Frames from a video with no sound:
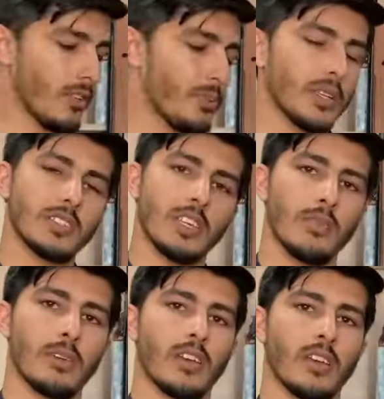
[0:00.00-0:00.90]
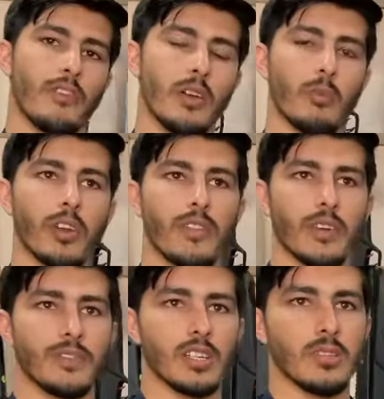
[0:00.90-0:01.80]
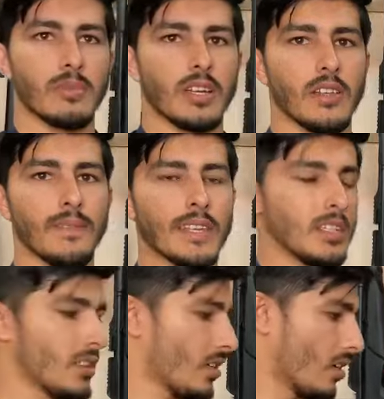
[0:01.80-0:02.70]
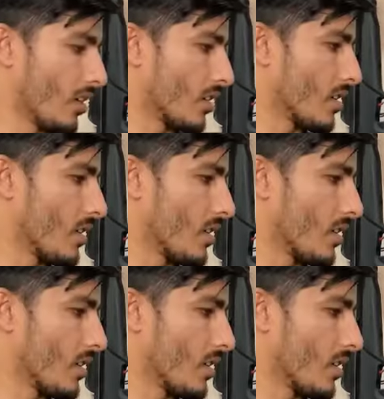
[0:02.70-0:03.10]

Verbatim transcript: और एफ पी सेम है फाइव पॉइंट फाइव छः एम और